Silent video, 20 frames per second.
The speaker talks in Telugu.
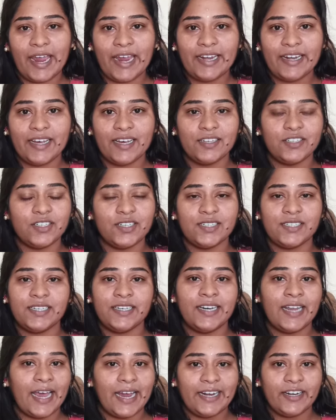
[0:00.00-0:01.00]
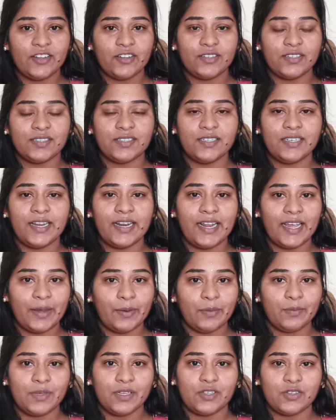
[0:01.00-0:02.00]
ఎయిట్ వచ్చేసి డైట్ వచ్చేసి నేను
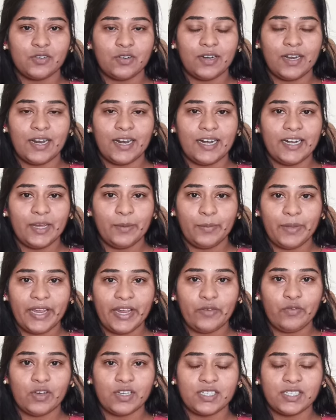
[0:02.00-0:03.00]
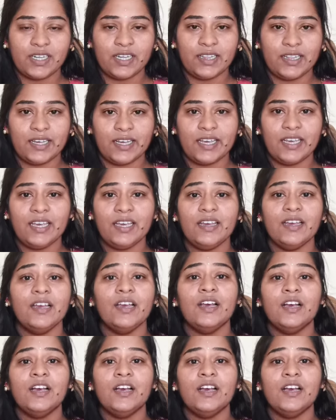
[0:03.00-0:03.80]
ఏమేమి తీసుకున్నానంటే బ్రేక్ఫాస్ట్ కిందకి